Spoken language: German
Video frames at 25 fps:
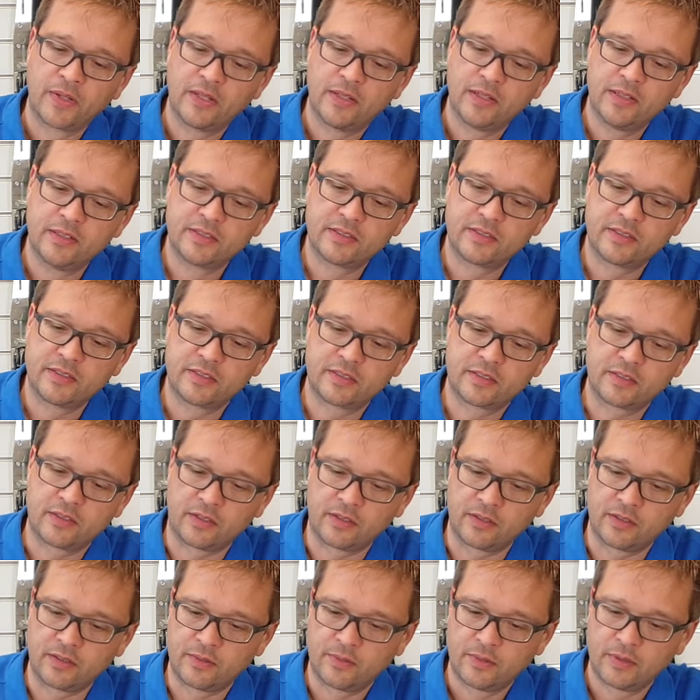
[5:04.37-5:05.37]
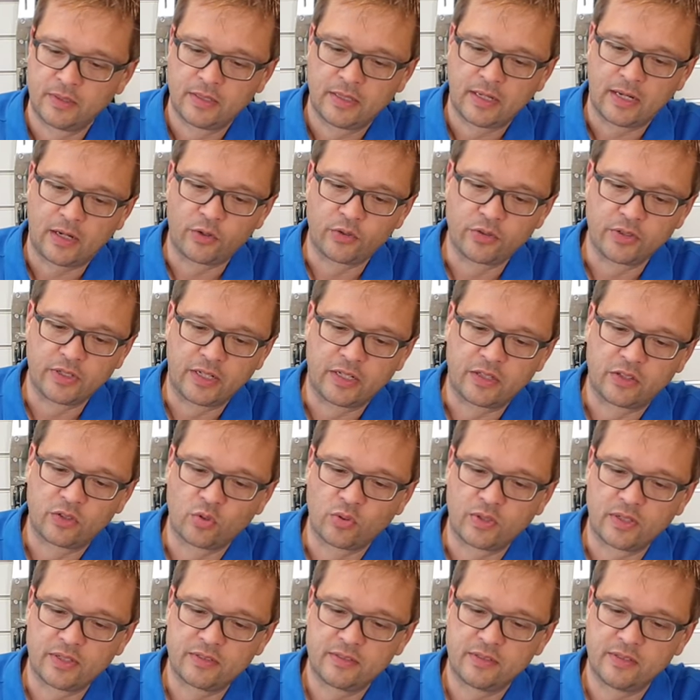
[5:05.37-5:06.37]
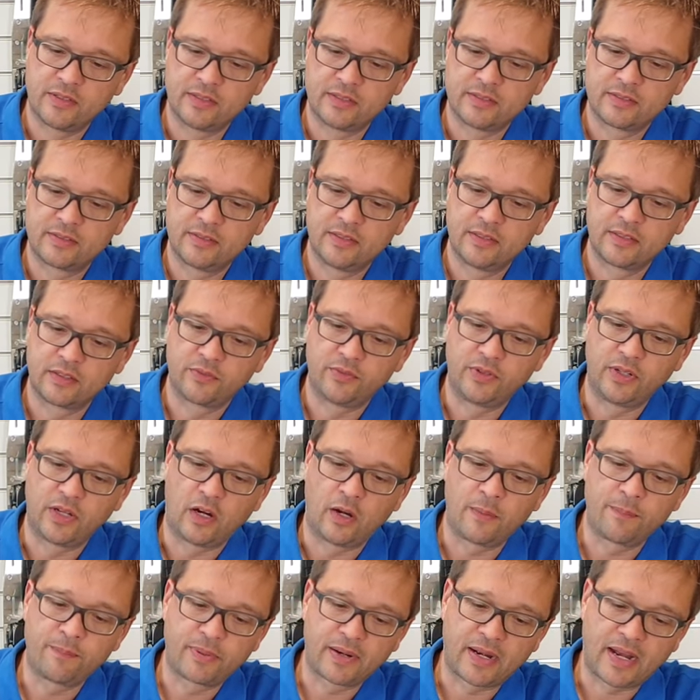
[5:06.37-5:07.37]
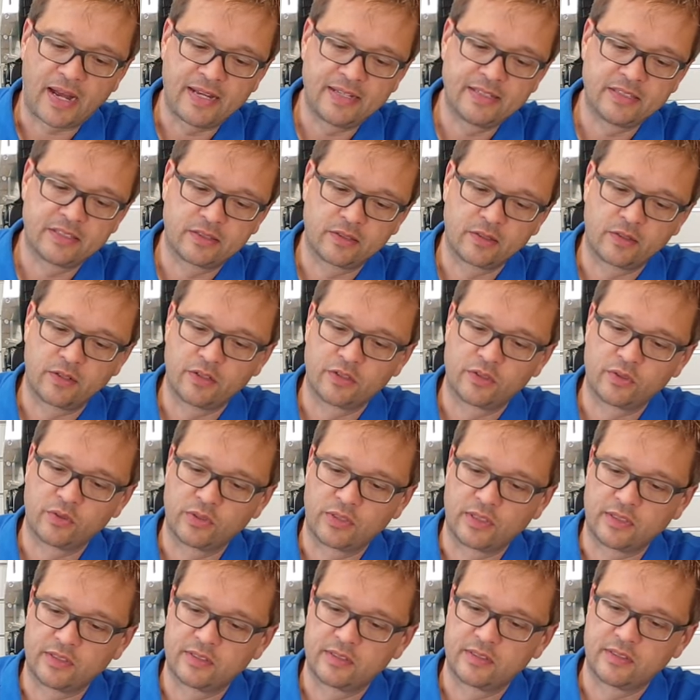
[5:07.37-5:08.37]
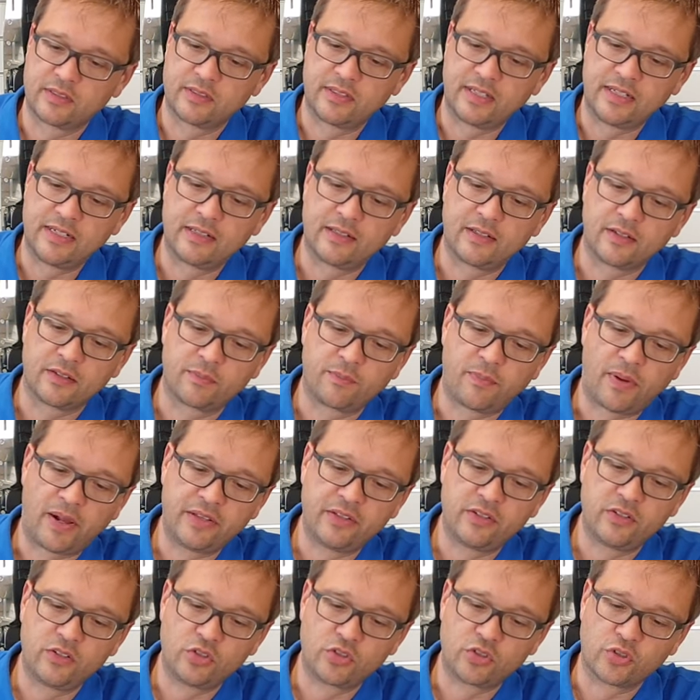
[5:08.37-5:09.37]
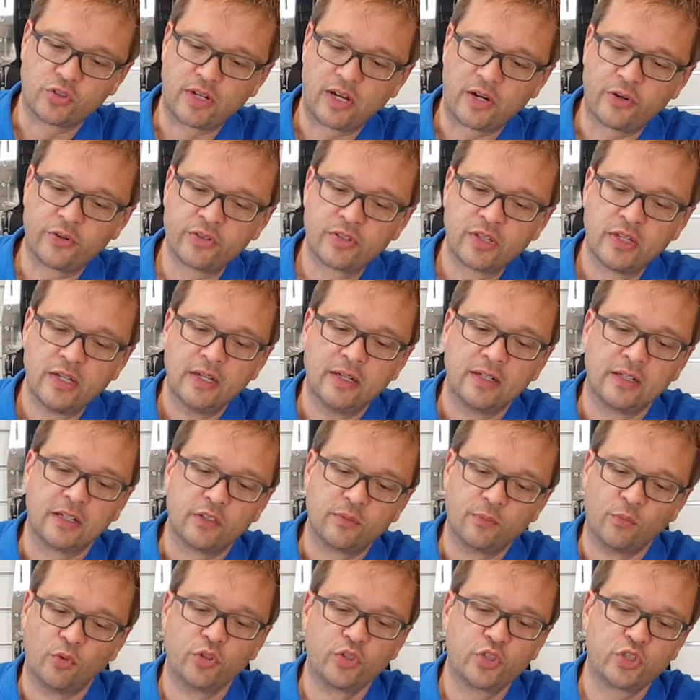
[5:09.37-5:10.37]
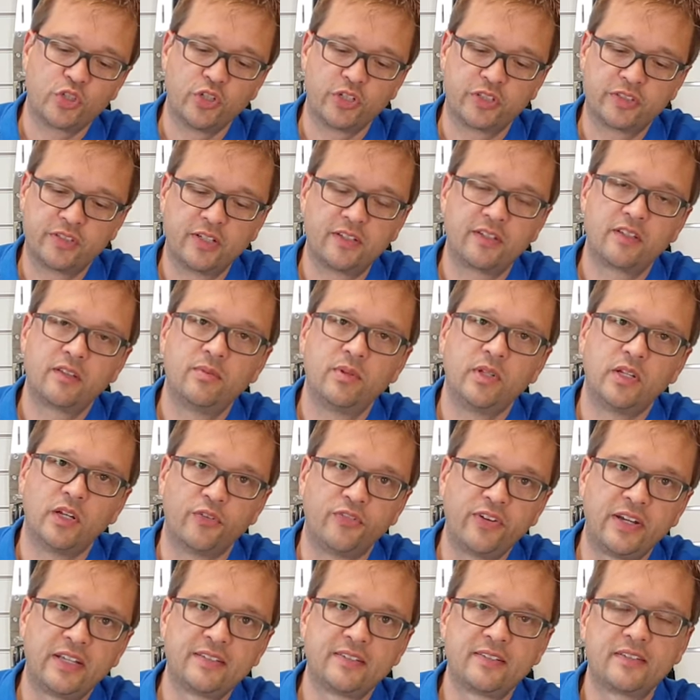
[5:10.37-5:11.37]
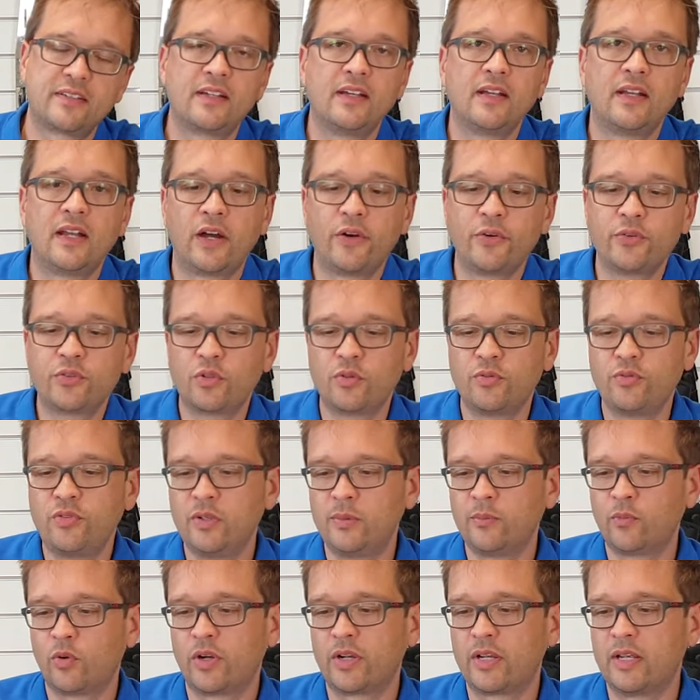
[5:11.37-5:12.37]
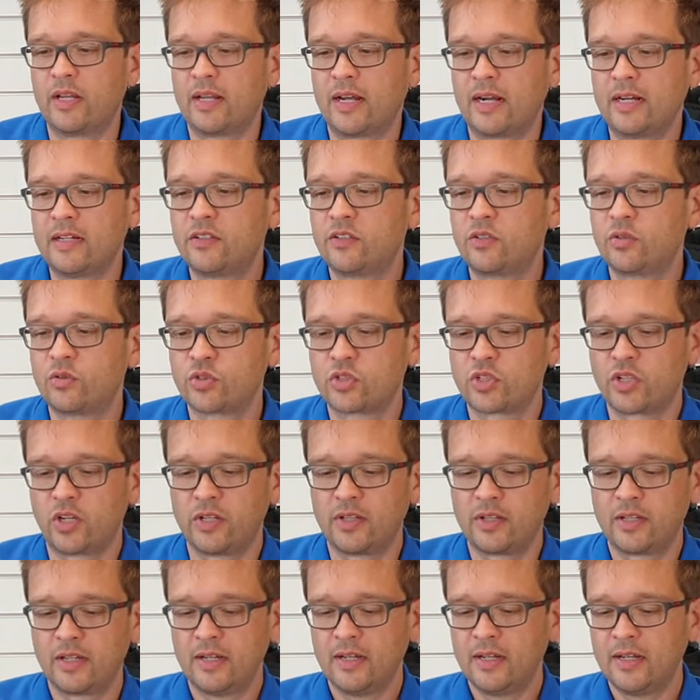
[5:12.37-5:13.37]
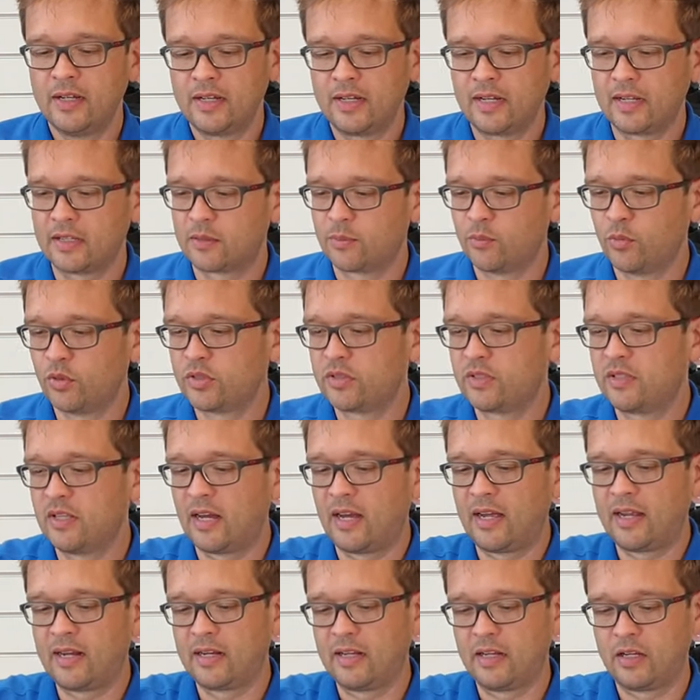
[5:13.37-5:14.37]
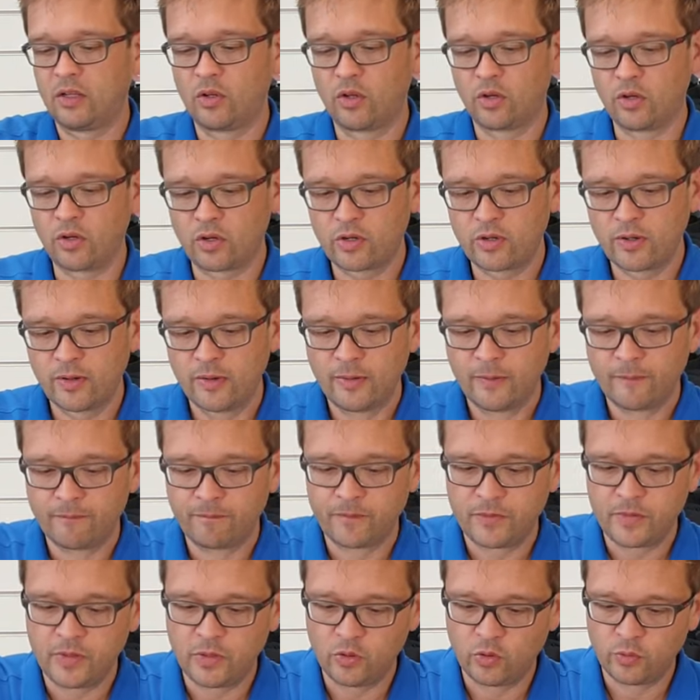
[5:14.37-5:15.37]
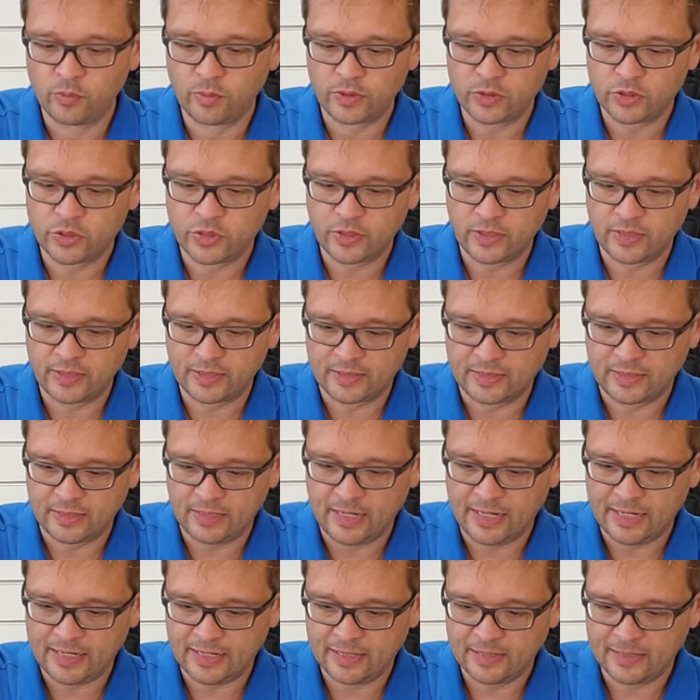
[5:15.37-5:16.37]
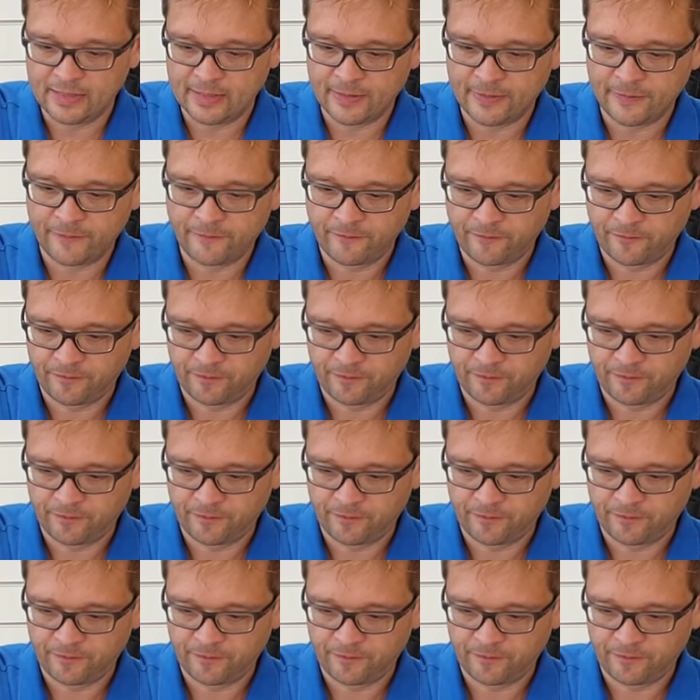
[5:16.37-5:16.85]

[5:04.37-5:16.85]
ist es dann auch nicht so, dass ihr es irgendwie abreißt oder so, das, das hält das Bungee schon aus. Das Mundstück sitzt wieder fest, genauso wie im Originalzustand. Jetzt müsst ihr eigentlich nur noch die überstehenden Länge hier